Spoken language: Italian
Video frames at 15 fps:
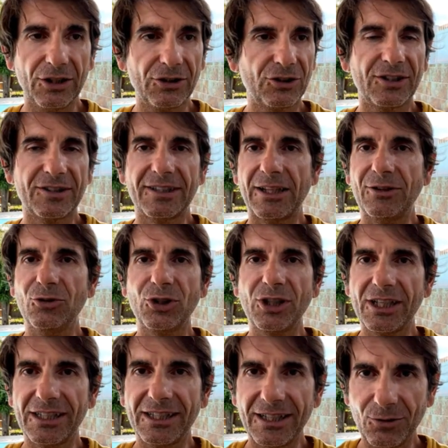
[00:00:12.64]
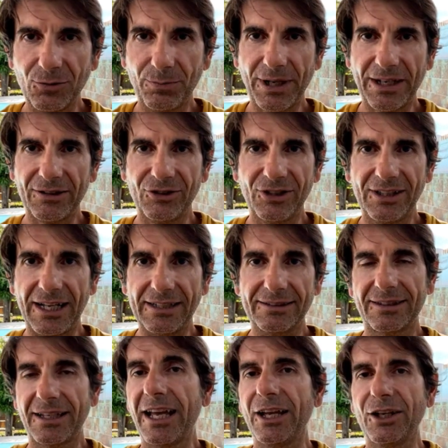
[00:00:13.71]
Ci stanno ricchi che non pagano le
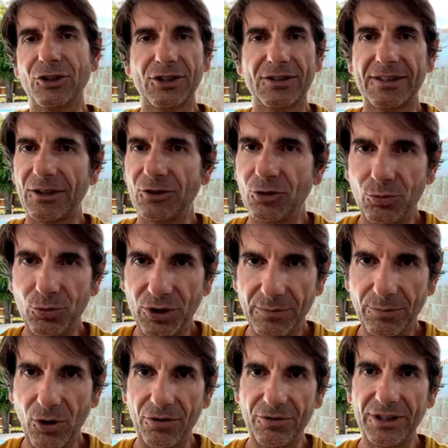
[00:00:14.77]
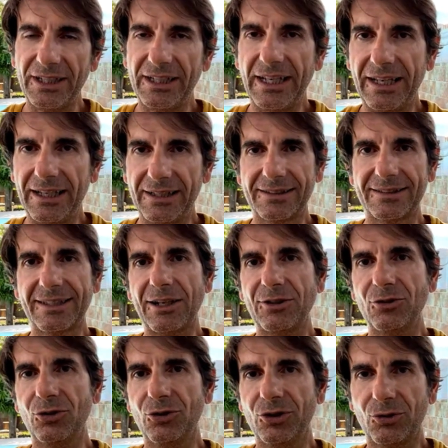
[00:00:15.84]
tasse. Ci stanno pure i poveri che
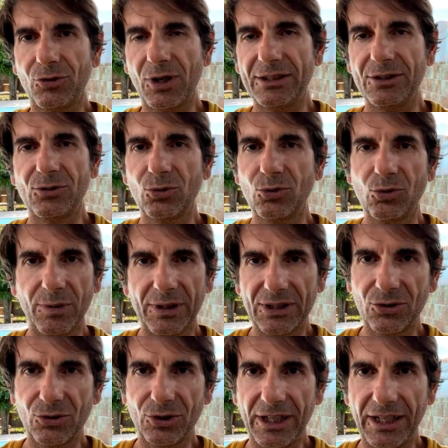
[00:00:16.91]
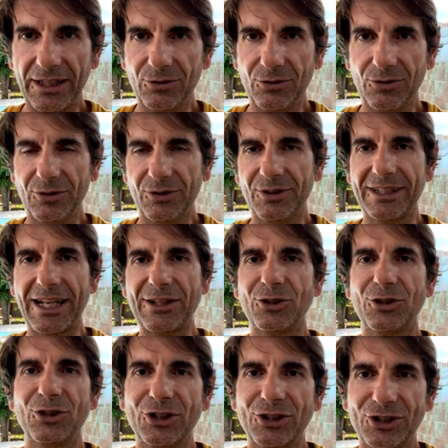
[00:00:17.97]
stanno con la disoccupazione e non, il
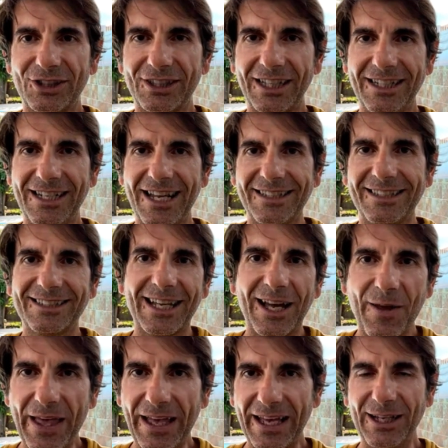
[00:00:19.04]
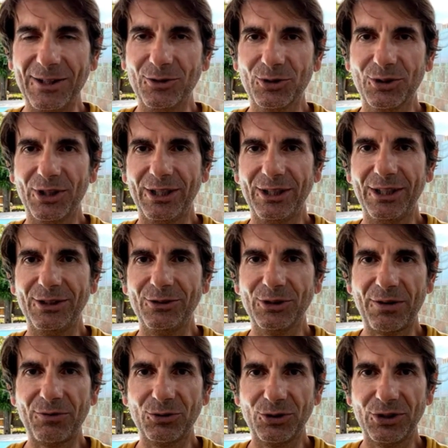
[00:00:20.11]
reddito di cittadinanza e non, e, e non
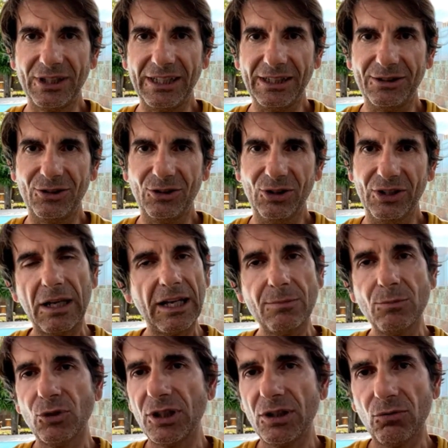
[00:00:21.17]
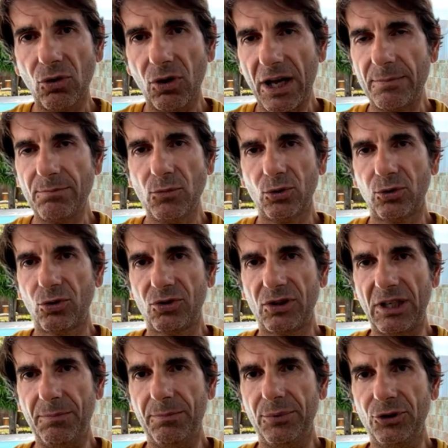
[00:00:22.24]
avevano diritto. Il motivo è molto
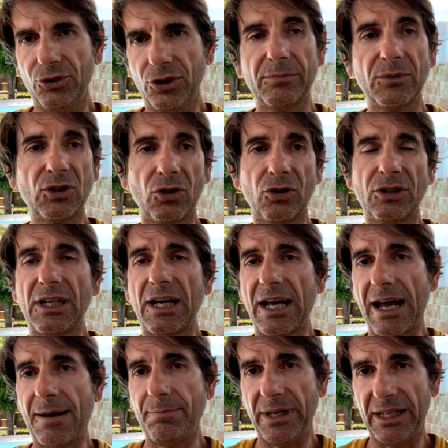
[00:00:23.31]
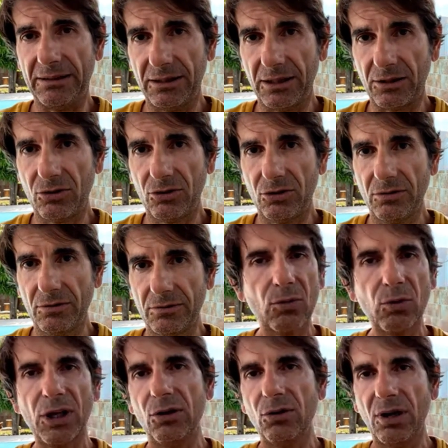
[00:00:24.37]
semplice, bisogna ammetterlo.
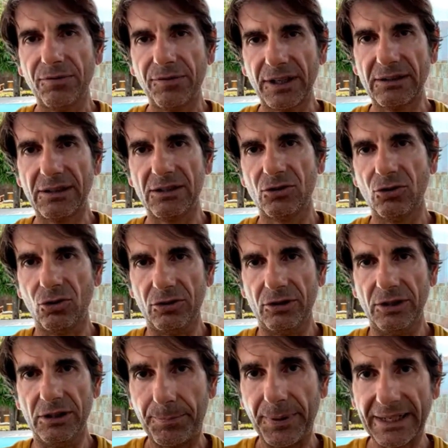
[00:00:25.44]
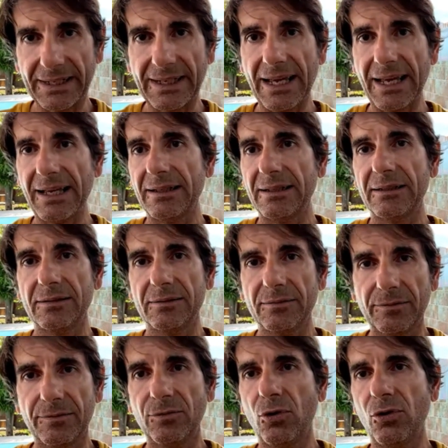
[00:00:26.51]
Quello ha fatto i soldi perché
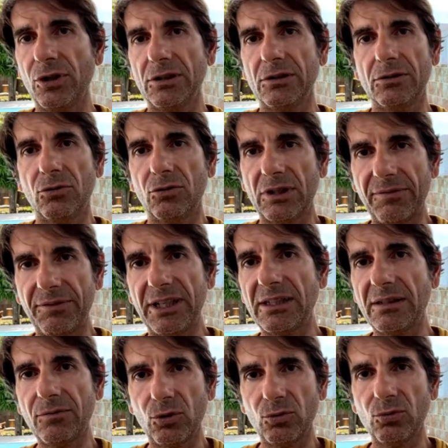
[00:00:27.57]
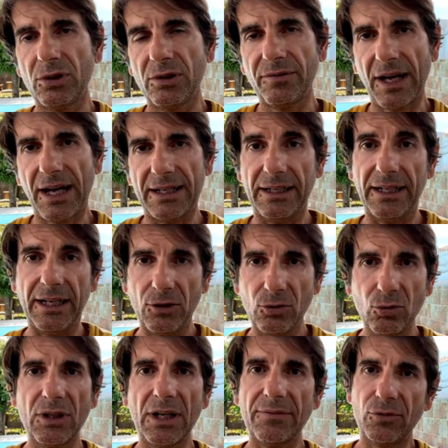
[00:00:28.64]
voi non l'avete voluti fare e
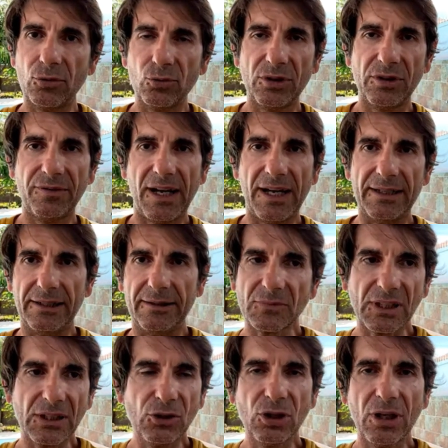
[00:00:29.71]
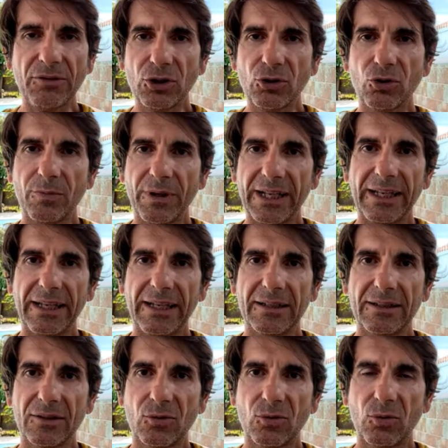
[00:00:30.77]
lui l'ha voluti fare. Io la vedo come che
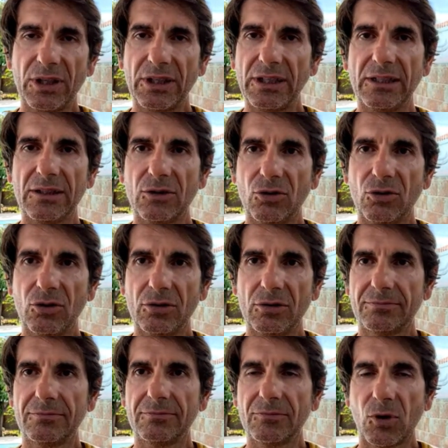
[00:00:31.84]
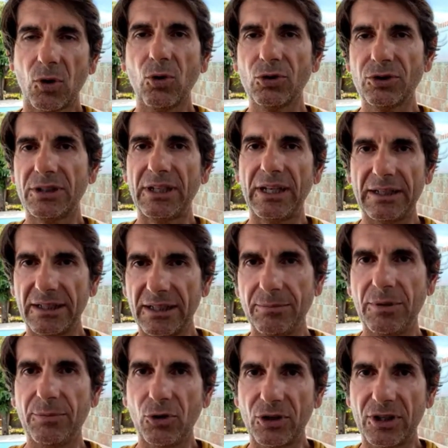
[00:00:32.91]
quel ricco, oltre che
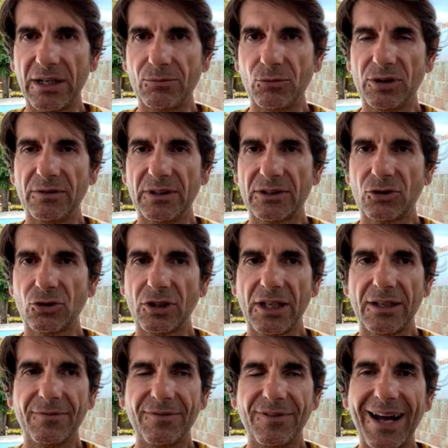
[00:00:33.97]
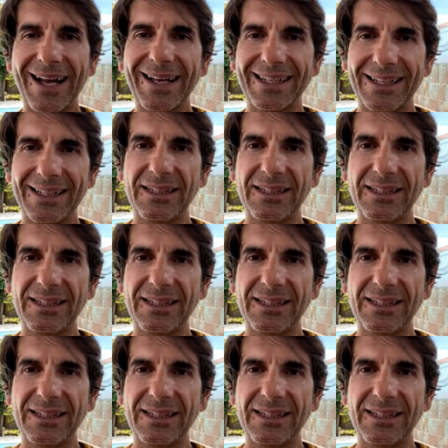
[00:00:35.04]
mi può creare motivazione, va anche